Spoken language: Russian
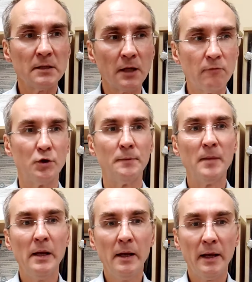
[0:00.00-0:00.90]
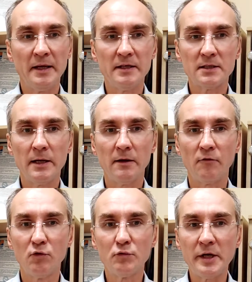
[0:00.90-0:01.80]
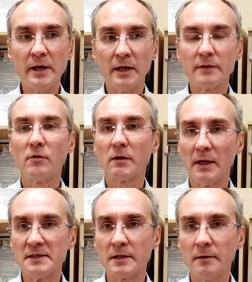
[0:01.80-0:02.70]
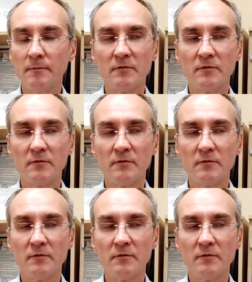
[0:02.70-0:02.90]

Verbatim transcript: Так вот, если внутри этого кластера